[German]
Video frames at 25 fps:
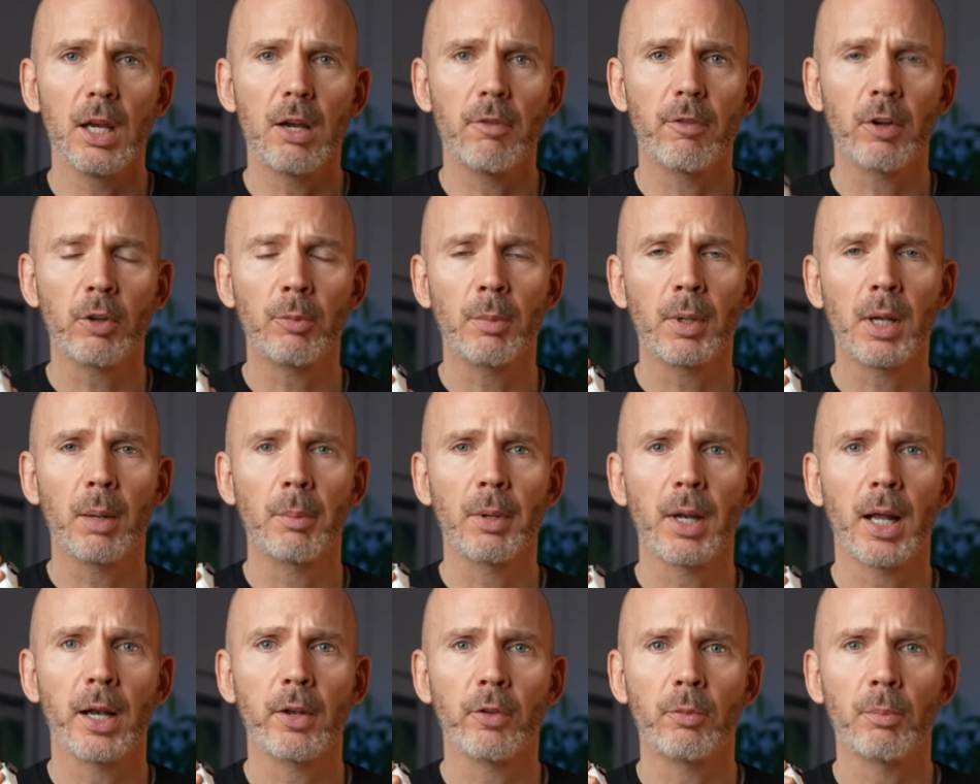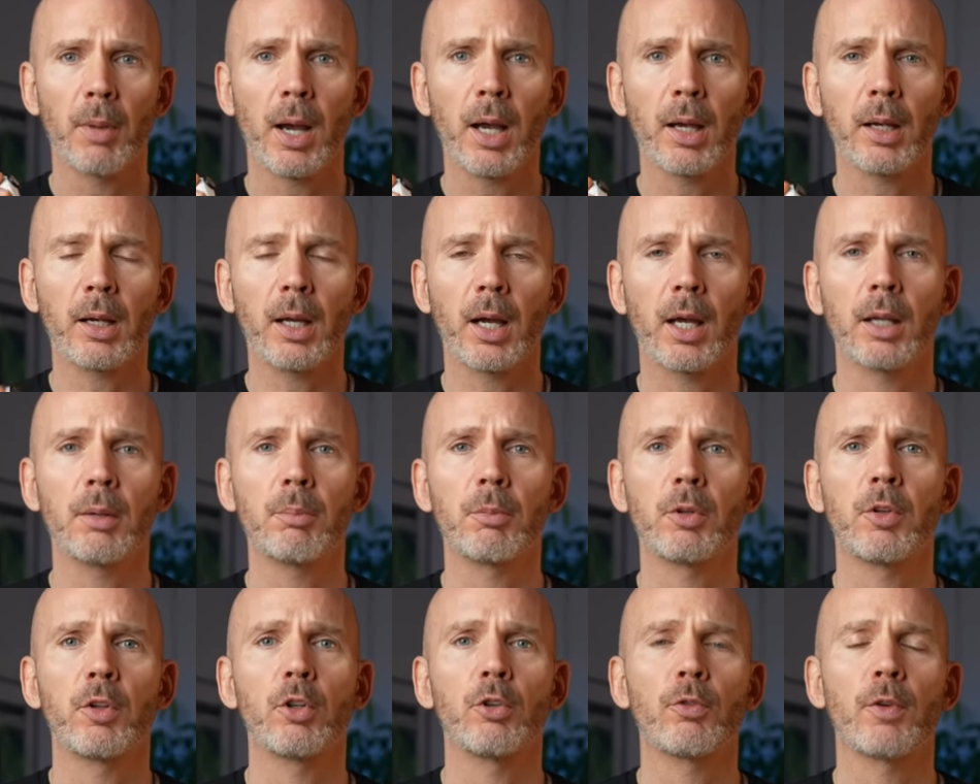Was man damit alles machen kann,
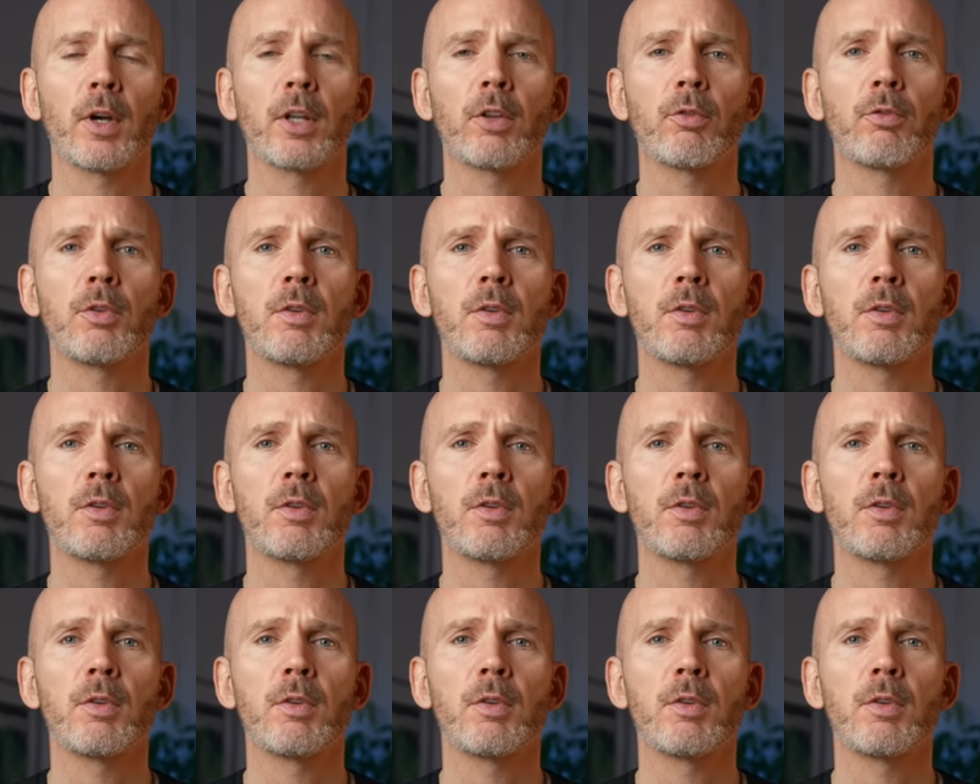beziehungsweise